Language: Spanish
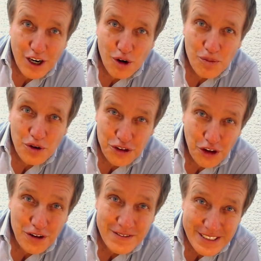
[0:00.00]
como
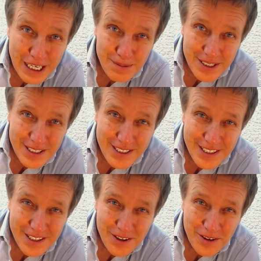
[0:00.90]
todos saben,
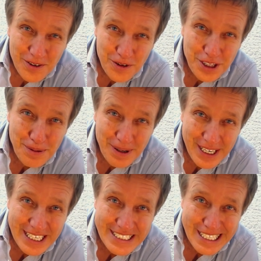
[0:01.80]
o
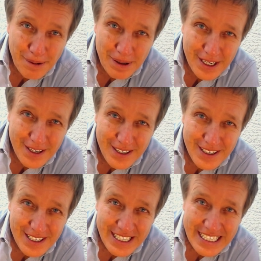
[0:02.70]
deberían saber,
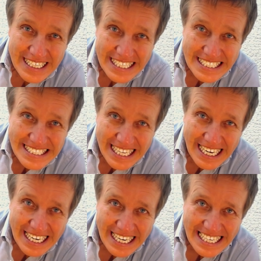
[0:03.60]

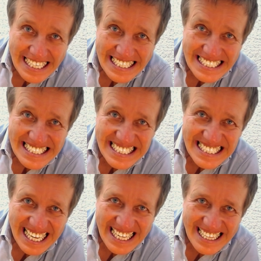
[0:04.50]
está en
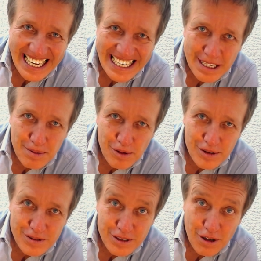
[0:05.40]

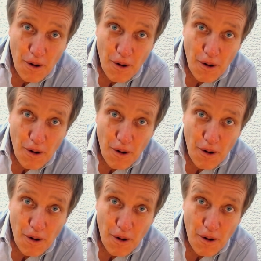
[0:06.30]
sendalibros.com.